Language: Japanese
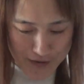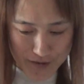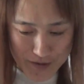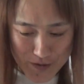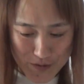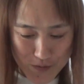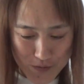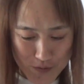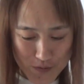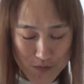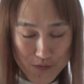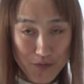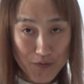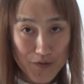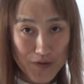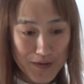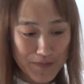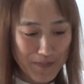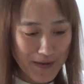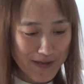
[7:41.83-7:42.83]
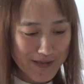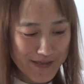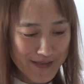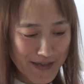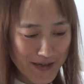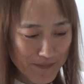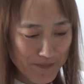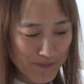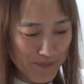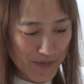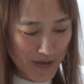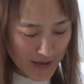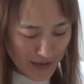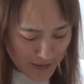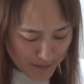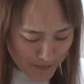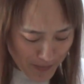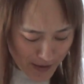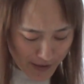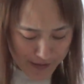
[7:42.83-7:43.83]
おいろいろと来ました。なんか
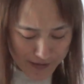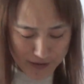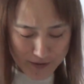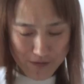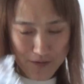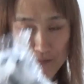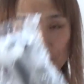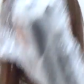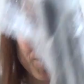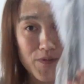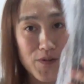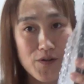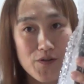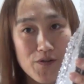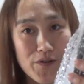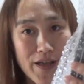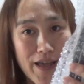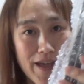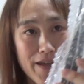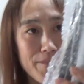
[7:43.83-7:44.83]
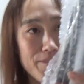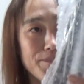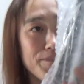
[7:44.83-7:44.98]
いっぱい入ってんの。これ、